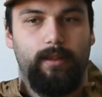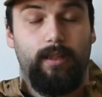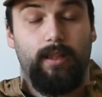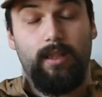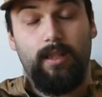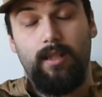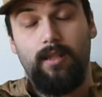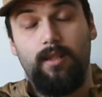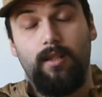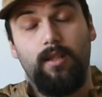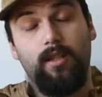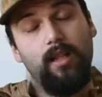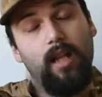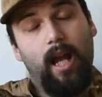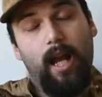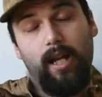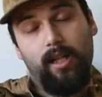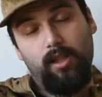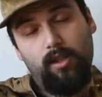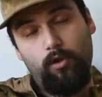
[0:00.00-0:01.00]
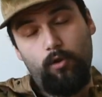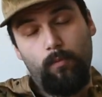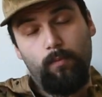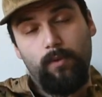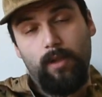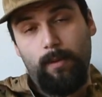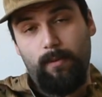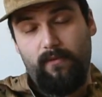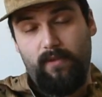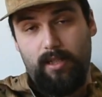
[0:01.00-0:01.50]
Es ist ein eigenes
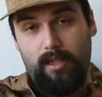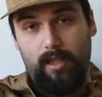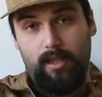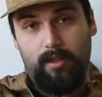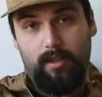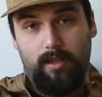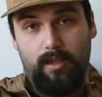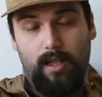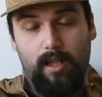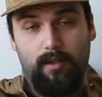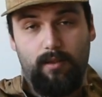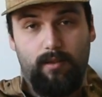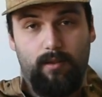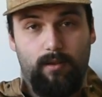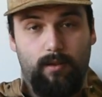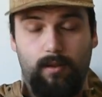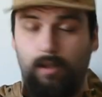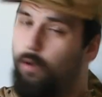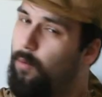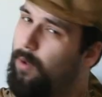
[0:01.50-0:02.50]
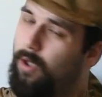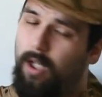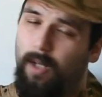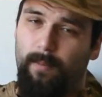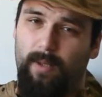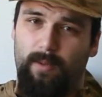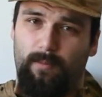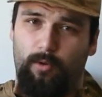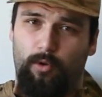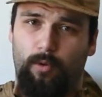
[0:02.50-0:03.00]
Subthema, was sehr interessant ist. Darüber kann
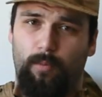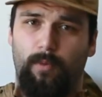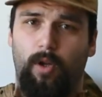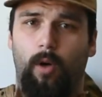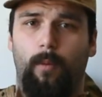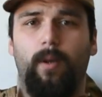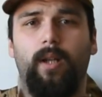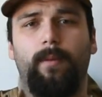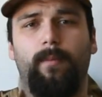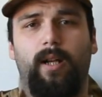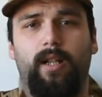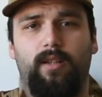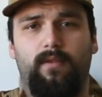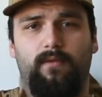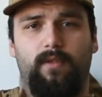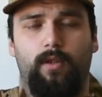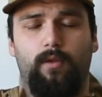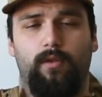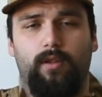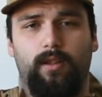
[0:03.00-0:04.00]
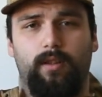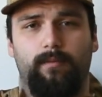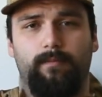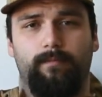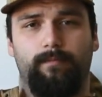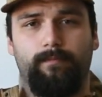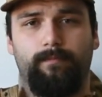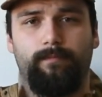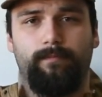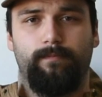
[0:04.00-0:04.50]
man bestimmt auch mal in einem eigenen Video reden.
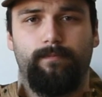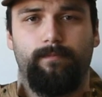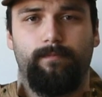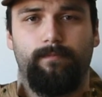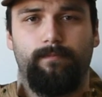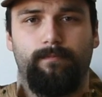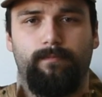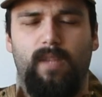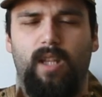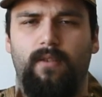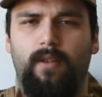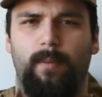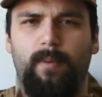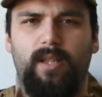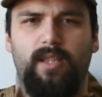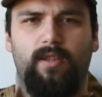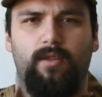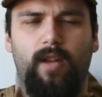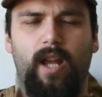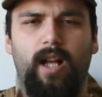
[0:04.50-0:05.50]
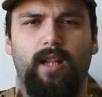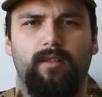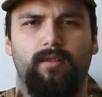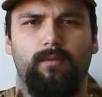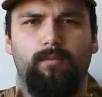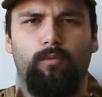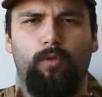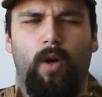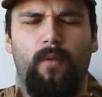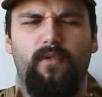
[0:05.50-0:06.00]
Das war aber jetzt zu
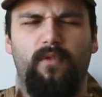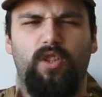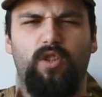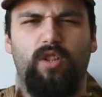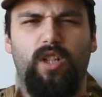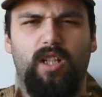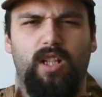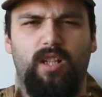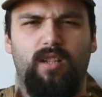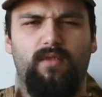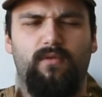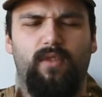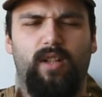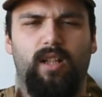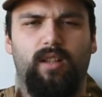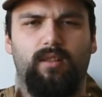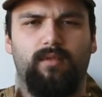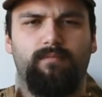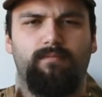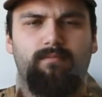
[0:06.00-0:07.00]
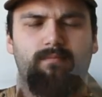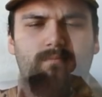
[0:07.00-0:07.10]
ernst. Kommen wir zu der nächsten Frage.